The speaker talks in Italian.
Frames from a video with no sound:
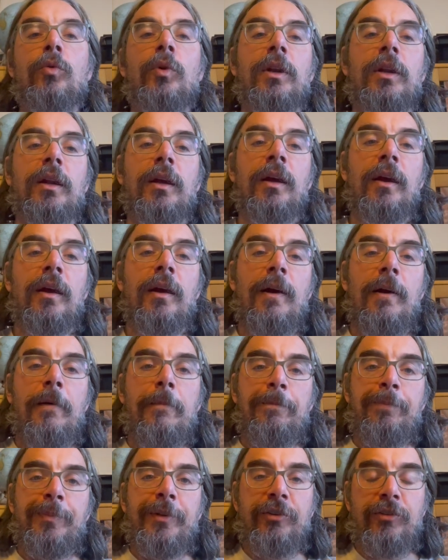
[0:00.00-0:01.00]
Quindi
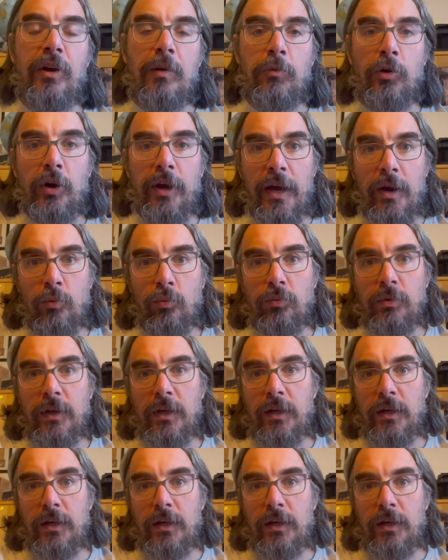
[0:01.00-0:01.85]
diciamo che è un